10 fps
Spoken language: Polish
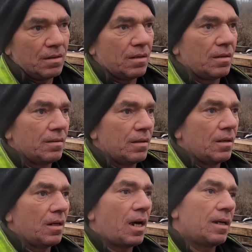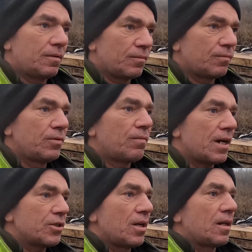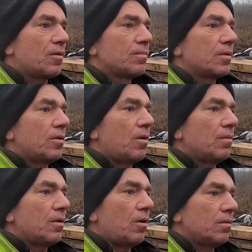No ale jak ktoś się nie... Ale, jak, no jak właśnie, ale hon, hon,